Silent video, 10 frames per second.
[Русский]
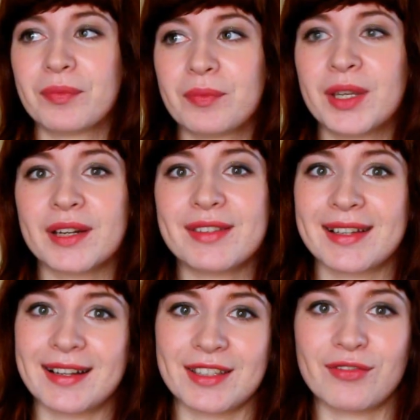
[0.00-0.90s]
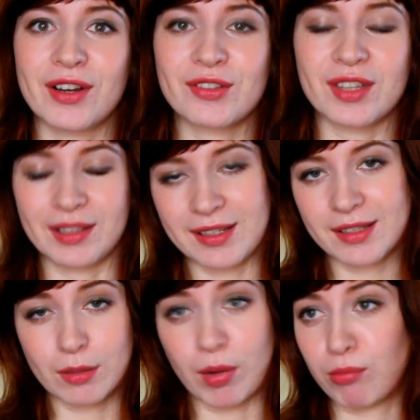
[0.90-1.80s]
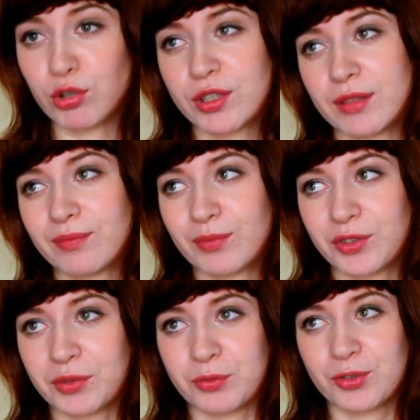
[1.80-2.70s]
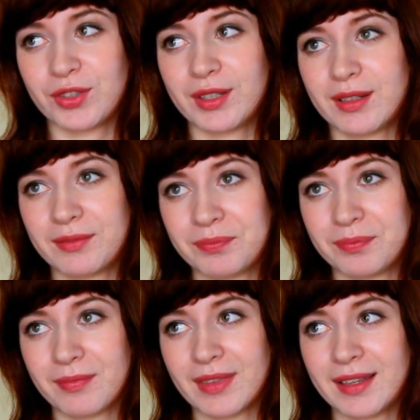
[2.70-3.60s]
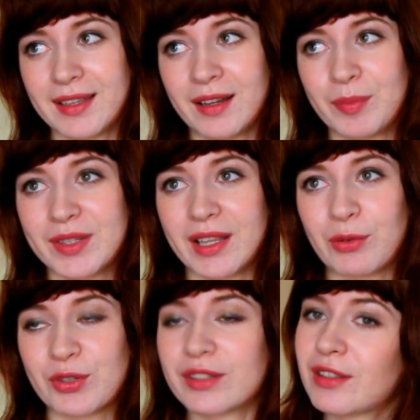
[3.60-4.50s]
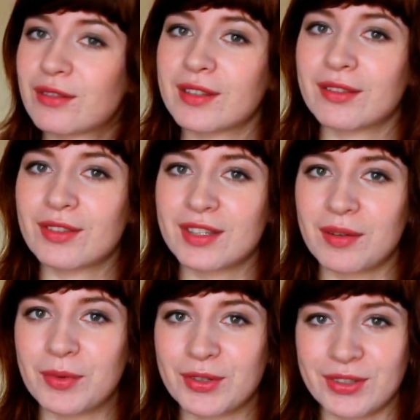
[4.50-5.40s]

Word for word: Мне нравится, как одеваются английские бабушки, потому что я писала уже статью на эту тему,